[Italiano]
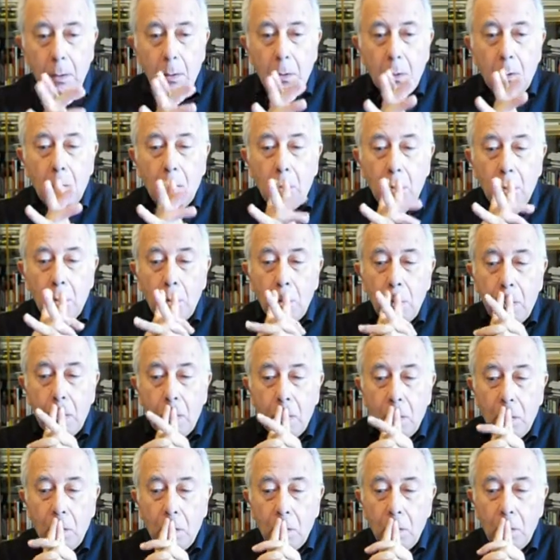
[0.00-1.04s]
Uh,
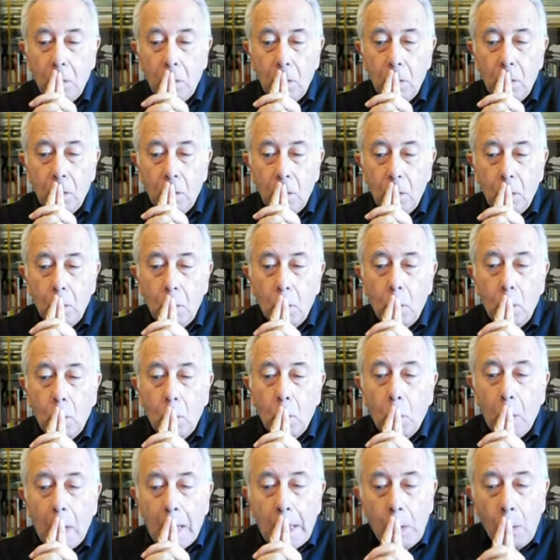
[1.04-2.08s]

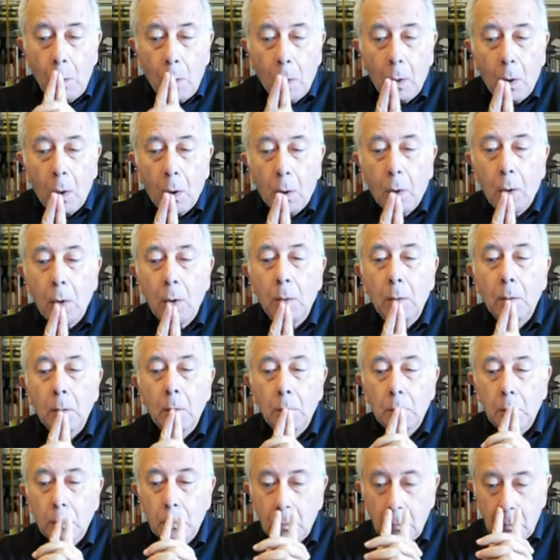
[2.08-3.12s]
quel luogo,
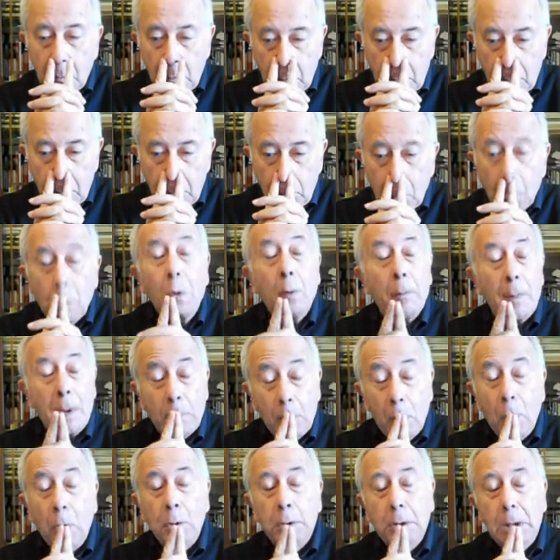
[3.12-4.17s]
come
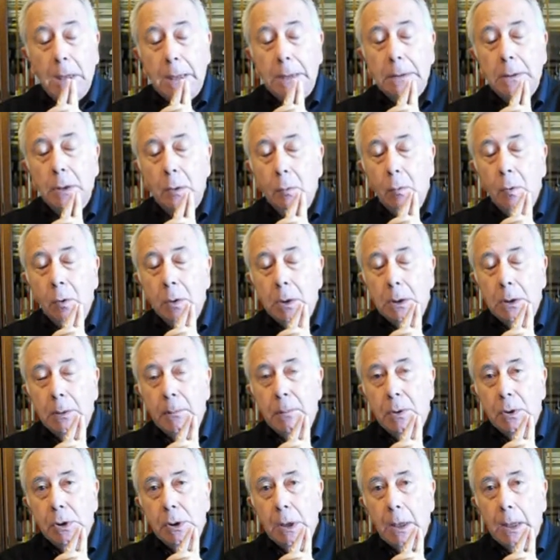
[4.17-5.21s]
molti altri luoghi di
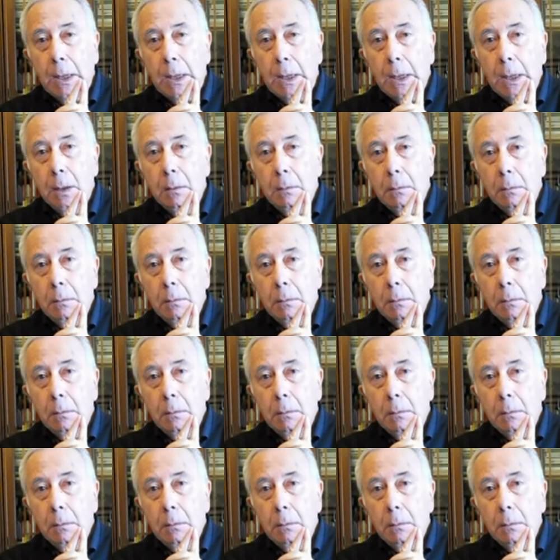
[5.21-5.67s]
Bisceglie,